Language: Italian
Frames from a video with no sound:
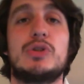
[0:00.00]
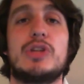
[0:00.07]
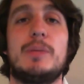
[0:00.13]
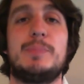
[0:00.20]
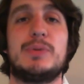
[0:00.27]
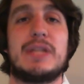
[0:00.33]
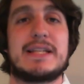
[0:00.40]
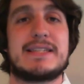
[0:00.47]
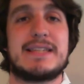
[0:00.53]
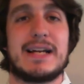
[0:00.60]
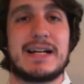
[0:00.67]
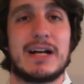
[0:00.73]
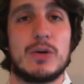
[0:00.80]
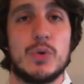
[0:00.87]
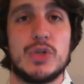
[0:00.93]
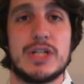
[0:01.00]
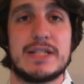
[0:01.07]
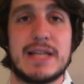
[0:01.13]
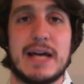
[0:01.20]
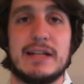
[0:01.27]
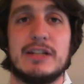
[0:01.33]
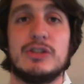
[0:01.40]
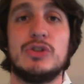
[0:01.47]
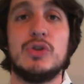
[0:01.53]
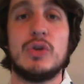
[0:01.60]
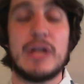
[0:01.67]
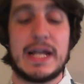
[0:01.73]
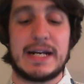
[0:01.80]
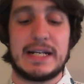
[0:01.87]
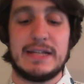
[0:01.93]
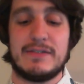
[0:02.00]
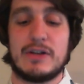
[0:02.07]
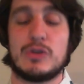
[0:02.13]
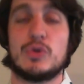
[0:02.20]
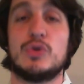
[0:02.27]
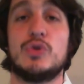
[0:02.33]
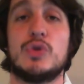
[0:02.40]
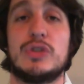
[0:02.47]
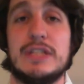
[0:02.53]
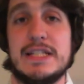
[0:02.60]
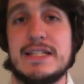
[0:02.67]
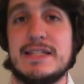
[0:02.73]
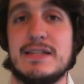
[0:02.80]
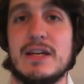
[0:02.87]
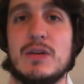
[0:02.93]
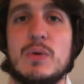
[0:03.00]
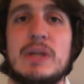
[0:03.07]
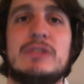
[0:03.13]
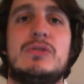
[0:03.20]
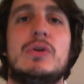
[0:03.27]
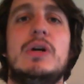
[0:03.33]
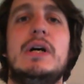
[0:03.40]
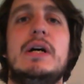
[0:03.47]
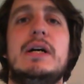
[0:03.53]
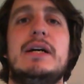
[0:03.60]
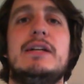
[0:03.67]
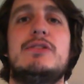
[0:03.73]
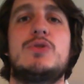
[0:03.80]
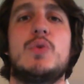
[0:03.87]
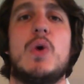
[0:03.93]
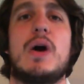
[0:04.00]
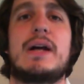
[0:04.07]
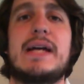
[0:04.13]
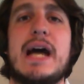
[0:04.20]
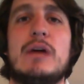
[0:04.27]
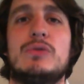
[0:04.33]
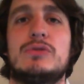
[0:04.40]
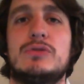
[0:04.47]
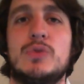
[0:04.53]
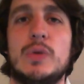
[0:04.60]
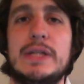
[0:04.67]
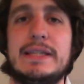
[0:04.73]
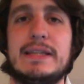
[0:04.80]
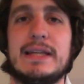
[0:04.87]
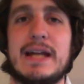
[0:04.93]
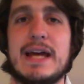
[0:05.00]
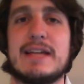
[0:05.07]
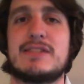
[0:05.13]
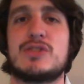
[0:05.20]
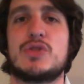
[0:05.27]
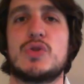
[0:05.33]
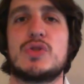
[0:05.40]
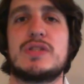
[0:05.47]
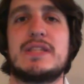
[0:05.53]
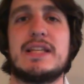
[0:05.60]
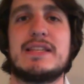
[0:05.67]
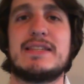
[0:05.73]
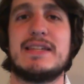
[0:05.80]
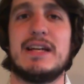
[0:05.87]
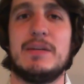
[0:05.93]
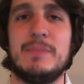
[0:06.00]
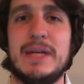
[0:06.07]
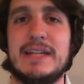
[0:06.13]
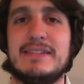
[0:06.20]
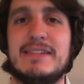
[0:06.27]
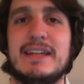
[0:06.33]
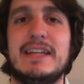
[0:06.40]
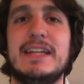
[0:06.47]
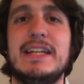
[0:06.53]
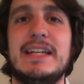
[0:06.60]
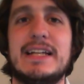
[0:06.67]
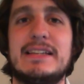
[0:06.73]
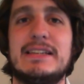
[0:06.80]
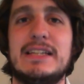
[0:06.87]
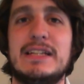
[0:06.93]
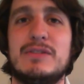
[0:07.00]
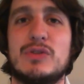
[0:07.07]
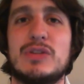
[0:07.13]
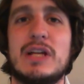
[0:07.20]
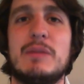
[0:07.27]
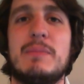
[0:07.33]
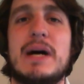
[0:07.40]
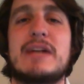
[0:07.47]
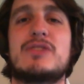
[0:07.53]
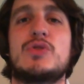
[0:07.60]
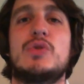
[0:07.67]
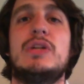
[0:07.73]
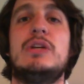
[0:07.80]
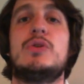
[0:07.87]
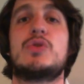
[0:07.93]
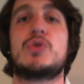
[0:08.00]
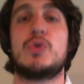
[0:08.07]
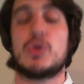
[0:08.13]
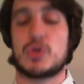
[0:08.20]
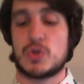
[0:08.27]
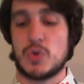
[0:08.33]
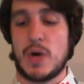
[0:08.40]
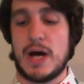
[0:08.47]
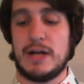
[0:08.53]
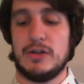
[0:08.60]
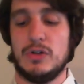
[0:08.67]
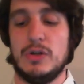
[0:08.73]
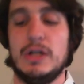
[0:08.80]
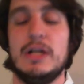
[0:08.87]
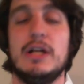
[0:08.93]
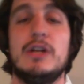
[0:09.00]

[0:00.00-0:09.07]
Purtroppo da Sakaguchi-san non arrivano notizie, in quanto il suo account Twitter è sostanzialmente inattivo dal marzo dello scorso anno.